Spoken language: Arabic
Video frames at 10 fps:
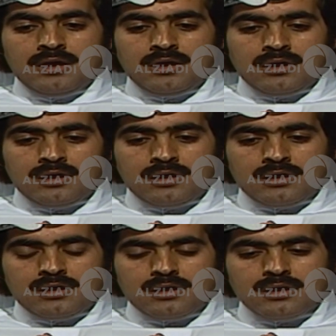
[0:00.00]

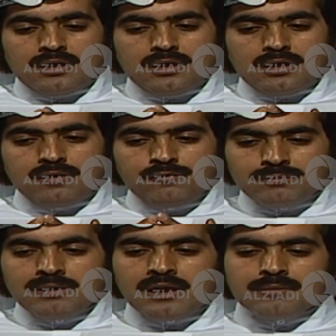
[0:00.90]
أه
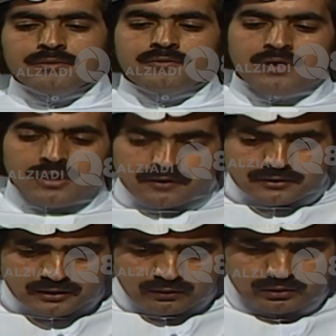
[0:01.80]
الفيلم العربي في هذه
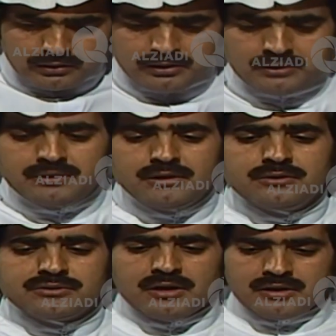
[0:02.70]
الدورة عندي
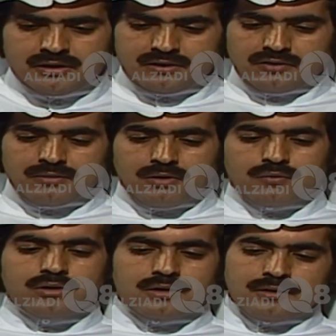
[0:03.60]
إحصائية أنا جايبها
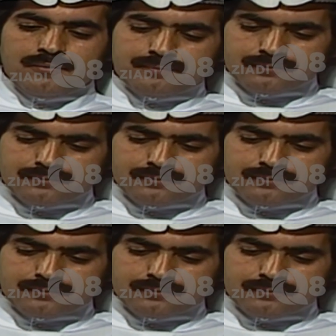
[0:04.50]
وياي